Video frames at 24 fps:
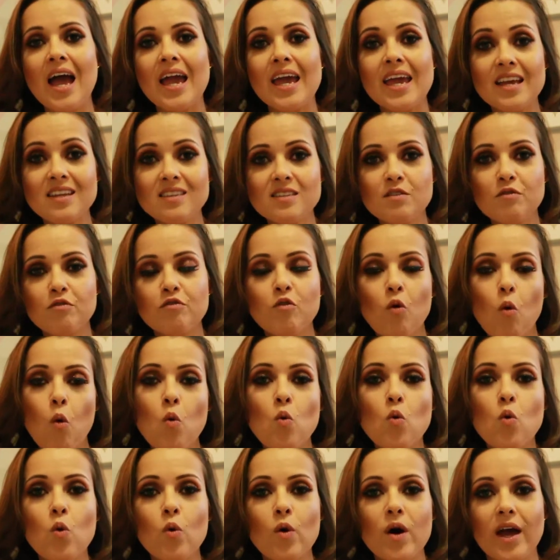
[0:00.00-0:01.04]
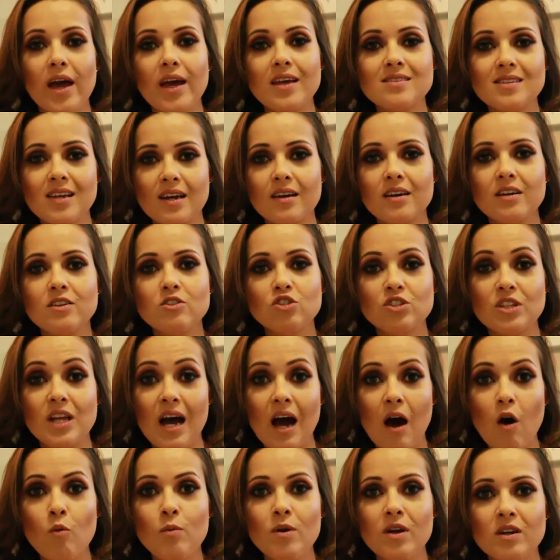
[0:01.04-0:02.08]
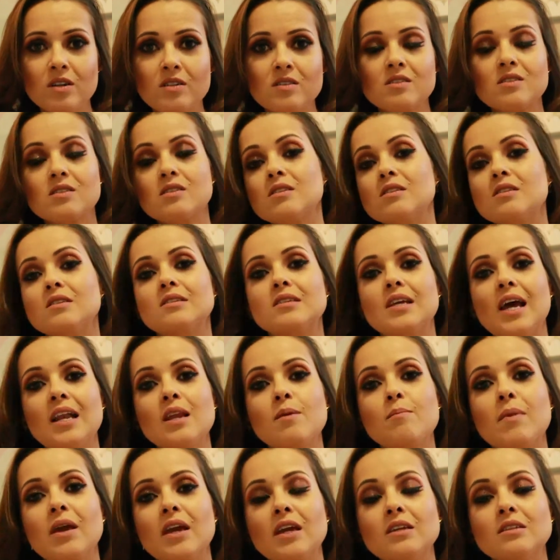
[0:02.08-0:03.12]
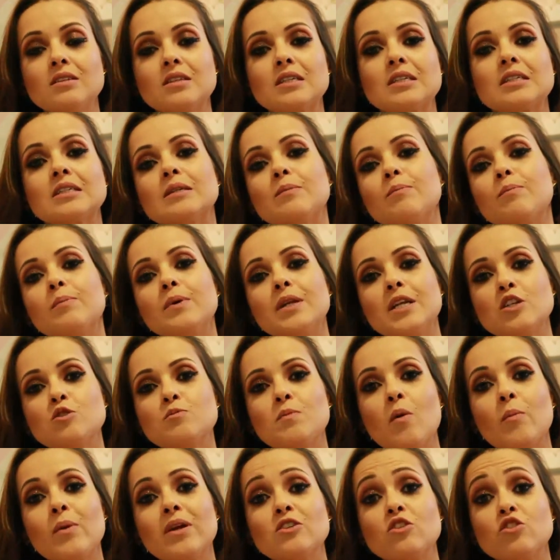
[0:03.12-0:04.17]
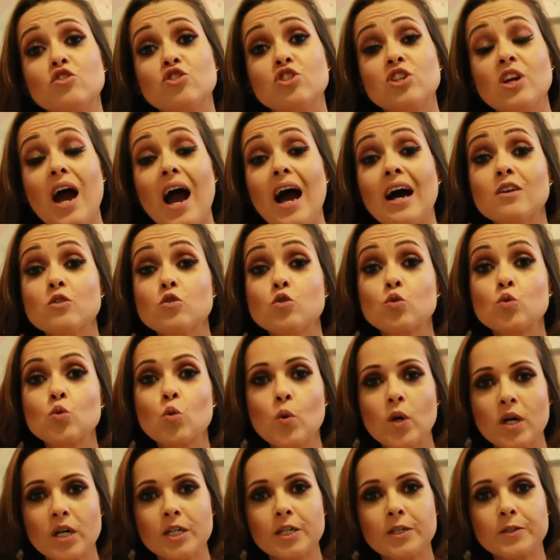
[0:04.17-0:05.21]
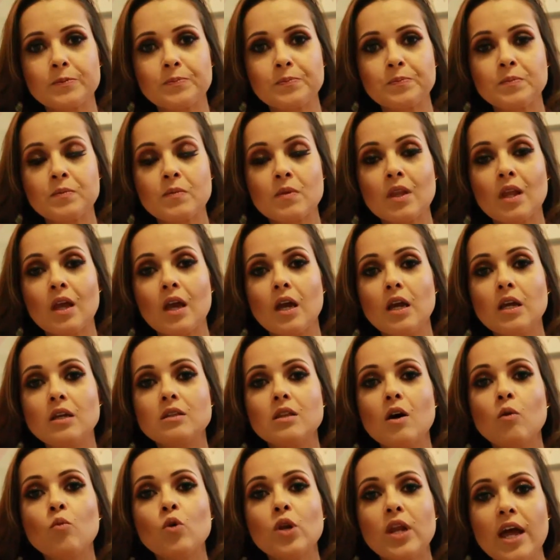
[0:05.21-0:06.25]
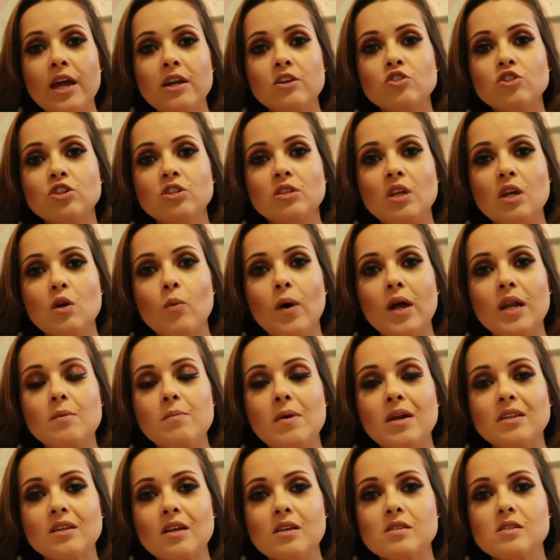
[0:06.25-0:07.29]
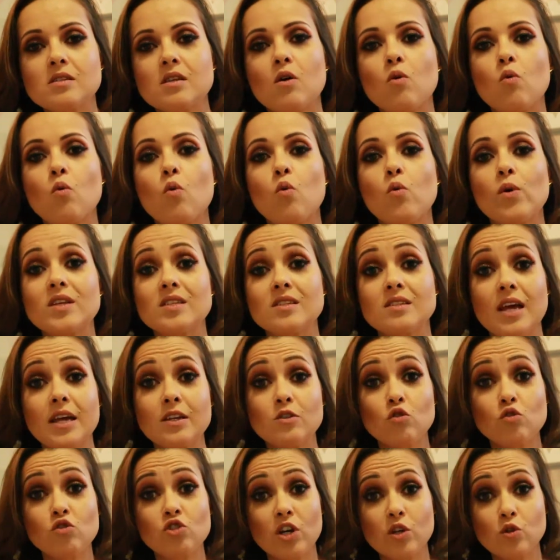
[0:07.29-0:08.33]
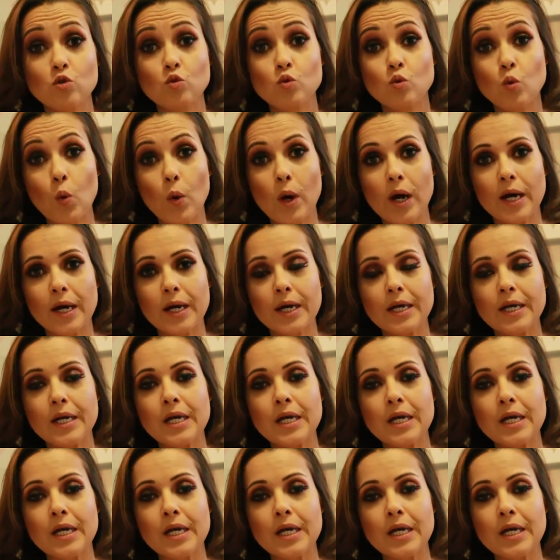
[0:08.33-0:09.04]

Esse fungo, essa Candida albicans, se alimenta principalmente de açúcar. Então, mulheres que têm uma alimentação com excesso de açúcar